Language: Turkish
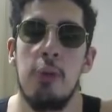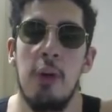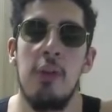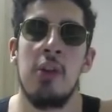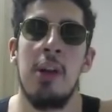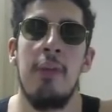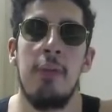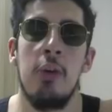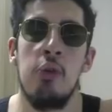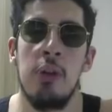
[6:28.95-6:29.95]
profesyonel
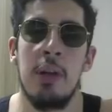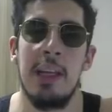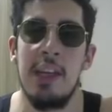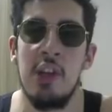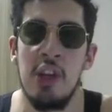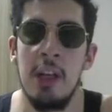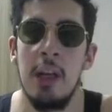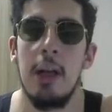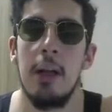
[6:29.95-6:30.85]
FIFA oyuncuları için